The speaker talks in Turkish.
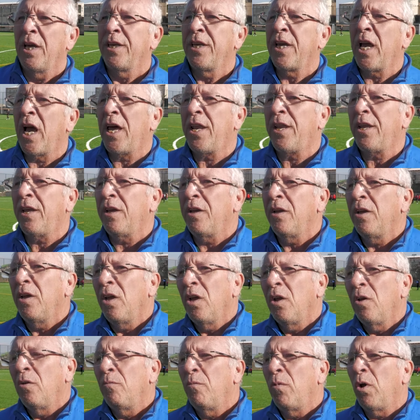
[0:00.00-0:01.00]
Yani
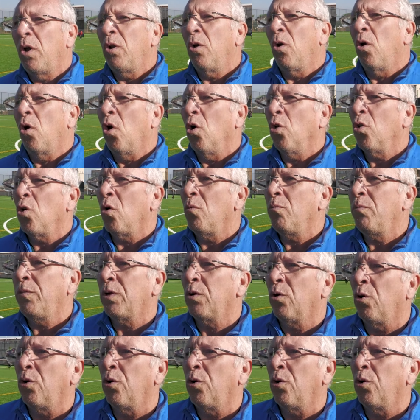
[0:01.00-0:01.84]
böyle 10, 11,